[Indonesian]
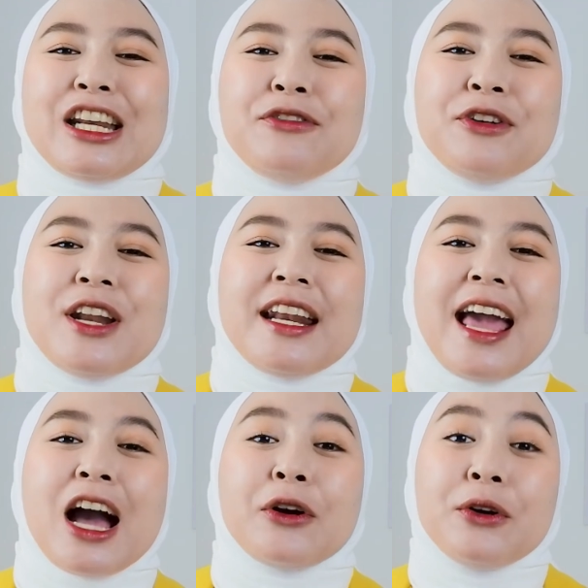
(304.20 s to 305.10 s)
review dari
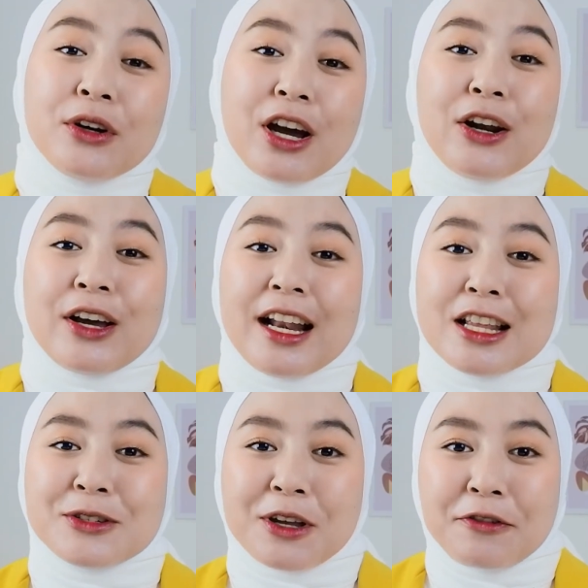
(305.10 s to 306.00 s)
aku. Kalau
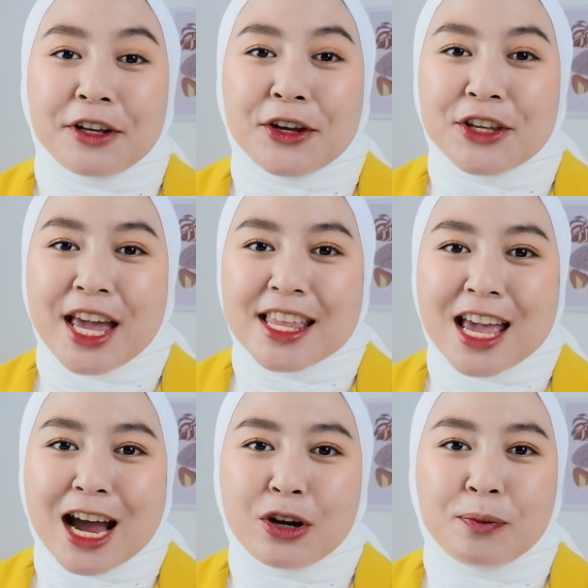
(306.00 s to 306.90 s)
kalian suka videonya,
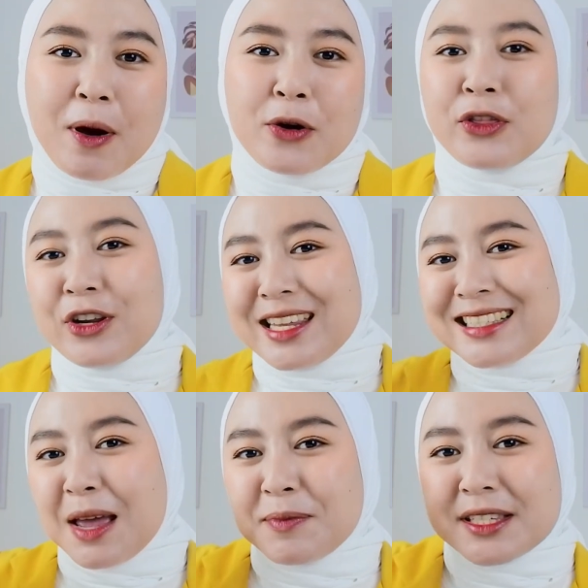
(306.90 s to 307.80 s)
jangan lupa untuk
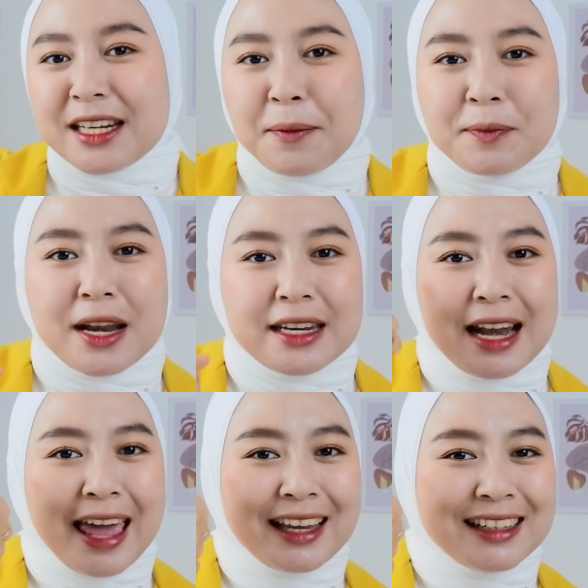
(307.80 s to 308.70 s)
di-subscribe dan
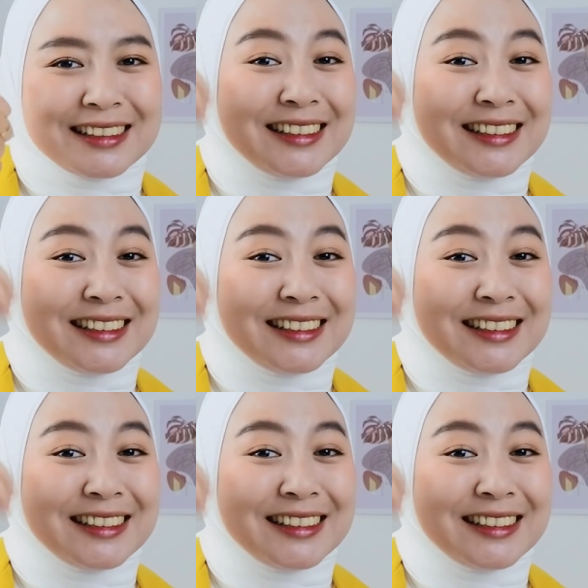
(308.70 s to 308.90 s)
di-like